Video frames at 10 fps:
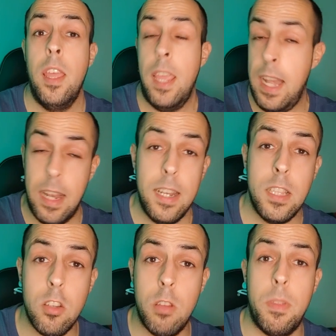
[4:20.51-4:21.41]
El
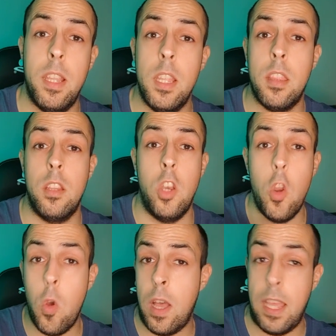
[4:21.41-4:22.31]
Atlético de Madrid
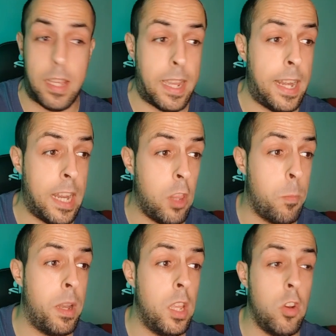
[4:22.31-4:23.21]
no ha generado
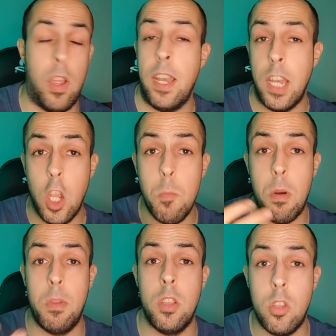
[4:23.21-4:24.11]
peligro en ningún
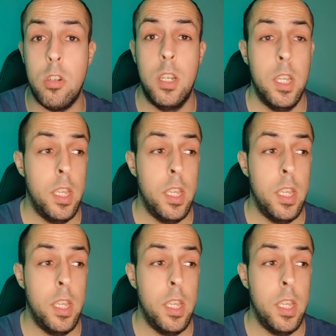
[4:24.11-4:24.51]
momento